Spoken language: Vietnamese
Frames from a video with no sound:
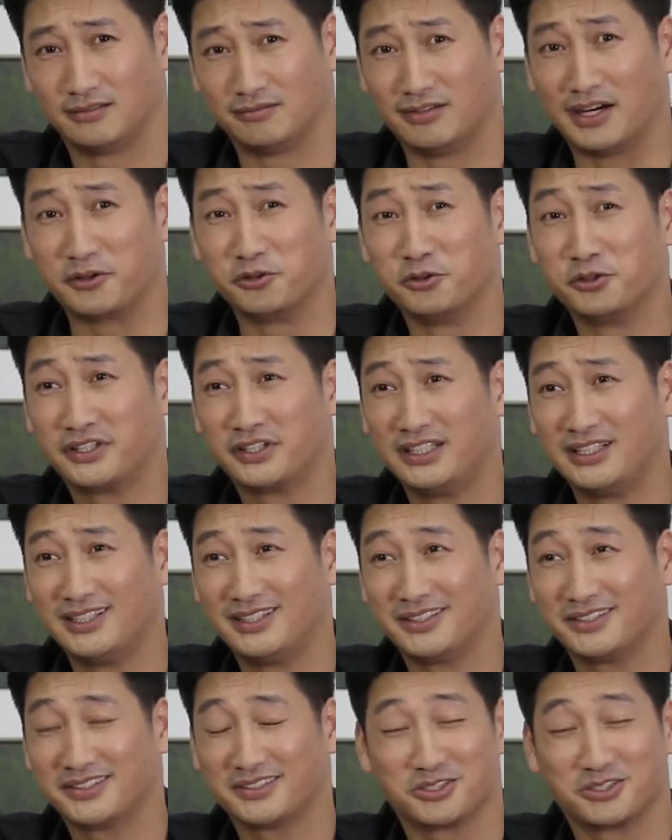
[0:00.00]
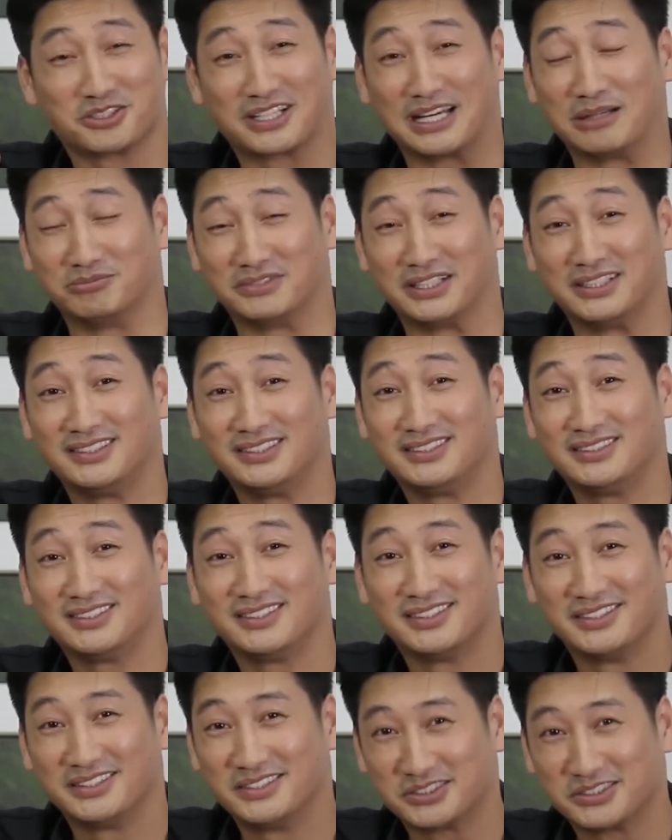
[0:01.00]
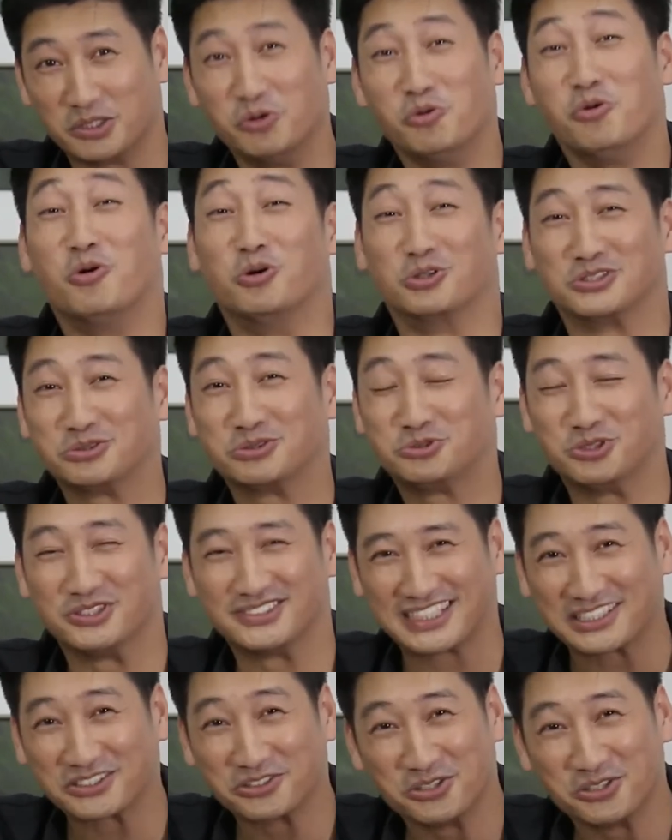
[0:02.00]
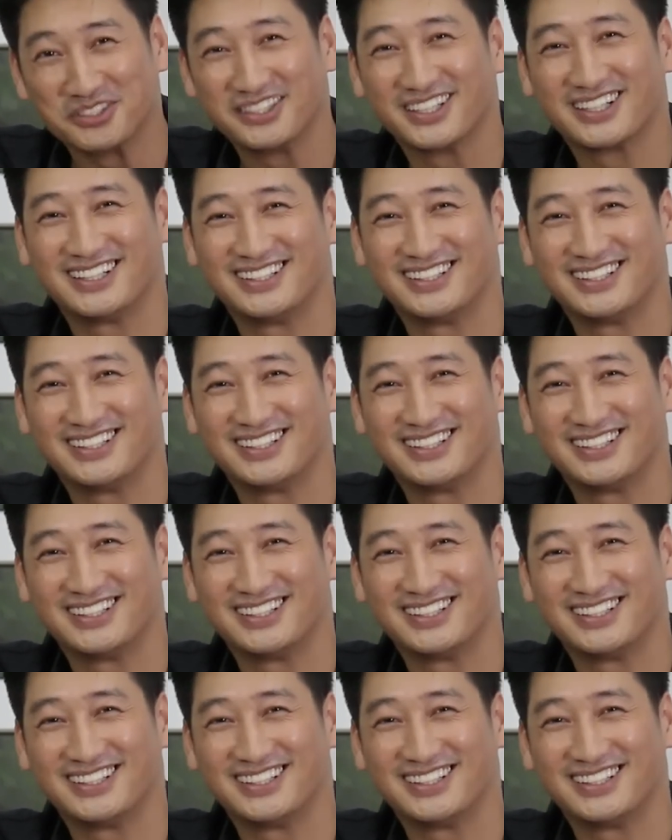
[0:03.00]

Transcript: và đôi khi còn cảm thấy xấu hổ trong chuyện tranh mối